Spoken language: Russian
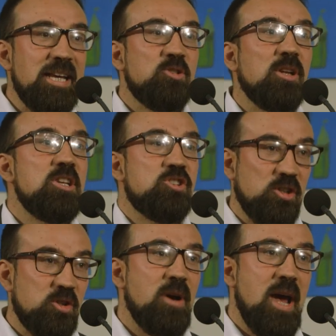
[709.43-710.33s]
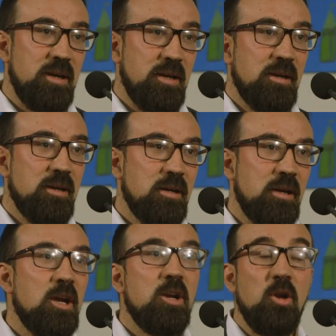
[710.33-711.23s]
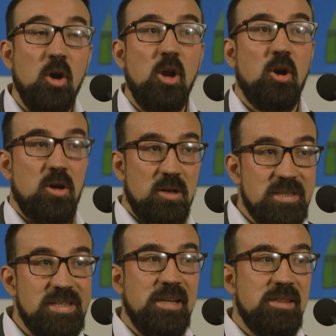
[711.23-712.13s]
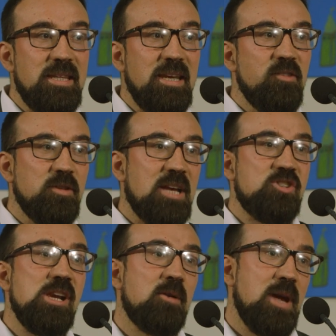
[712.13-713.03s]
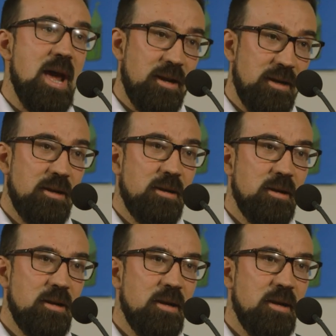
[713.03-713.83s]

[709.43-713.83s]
Мне казалось, что он э, ничего не усваивает. Сейчас ему 18,